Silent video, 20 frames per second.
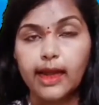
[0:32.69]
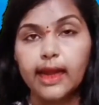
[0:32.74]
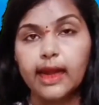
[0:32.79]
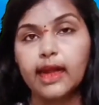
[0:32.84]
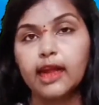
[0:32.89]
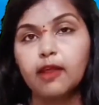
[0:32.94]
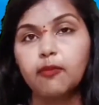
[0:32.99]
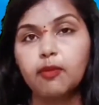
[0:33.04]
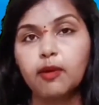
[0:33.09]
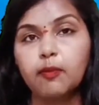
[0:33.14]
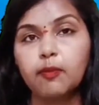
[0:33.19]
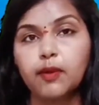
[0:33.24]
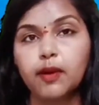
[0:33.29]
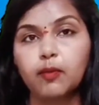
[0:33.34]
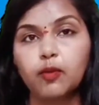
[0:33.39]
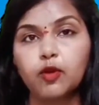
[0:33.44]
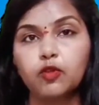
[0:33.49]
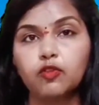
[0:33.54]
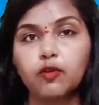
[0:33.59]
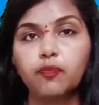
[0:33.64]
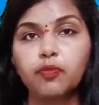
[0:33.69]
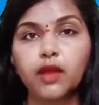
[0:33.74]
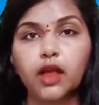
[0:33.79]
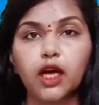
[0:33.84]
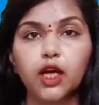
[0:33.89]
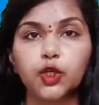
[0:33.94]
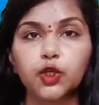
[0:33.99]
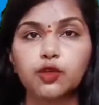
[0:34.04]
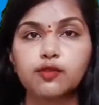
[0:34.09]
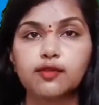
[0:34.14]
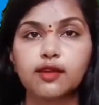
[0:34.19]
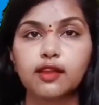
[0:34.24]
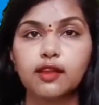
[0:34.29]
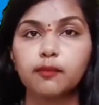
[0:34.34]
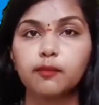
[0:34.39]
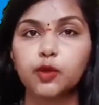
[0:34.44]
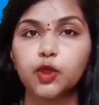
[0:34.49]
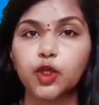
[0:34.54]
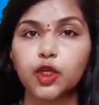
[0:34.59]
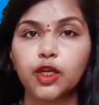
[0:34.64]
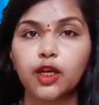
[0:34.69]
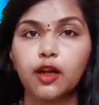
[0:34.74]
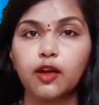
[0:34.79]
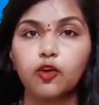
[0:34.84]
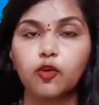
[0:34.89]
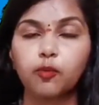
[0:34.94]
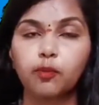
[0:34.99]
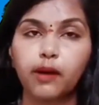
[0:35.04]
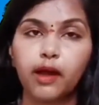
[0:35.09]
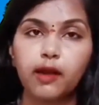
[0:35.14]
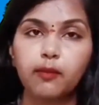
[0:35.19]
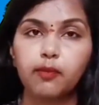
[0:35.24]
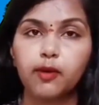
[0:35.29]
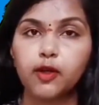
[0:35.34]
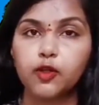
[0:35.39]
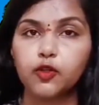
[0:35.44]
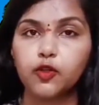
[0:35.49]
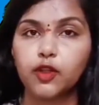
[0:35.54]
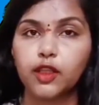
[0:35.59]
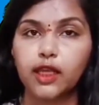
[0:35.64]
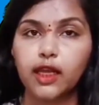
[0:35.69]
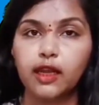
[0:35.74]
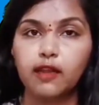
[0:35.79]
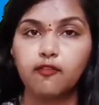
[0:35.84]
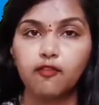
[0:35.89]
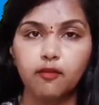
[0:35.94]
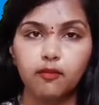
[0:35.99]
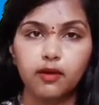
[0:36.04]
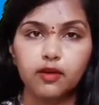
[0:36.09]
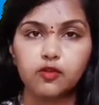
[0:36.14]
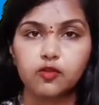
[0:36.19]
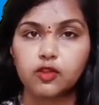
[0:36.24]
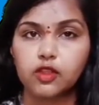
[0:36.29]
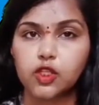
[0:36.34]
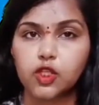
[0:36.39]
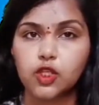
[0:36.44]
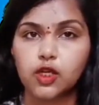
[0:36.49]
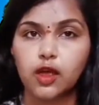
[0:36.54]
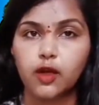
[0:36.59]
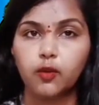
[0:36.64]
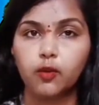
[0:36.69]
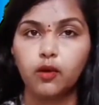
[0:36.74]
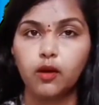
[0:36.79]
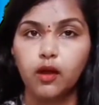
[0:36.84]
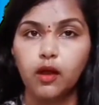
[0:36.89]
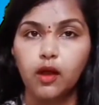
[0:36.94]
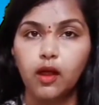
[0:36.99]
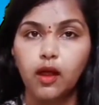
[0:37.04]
టీడీపీ ప్రభుత్వం కక్ష సాధింపు చర్యలకు పాల్పడుతుంది అని విమర్శించారు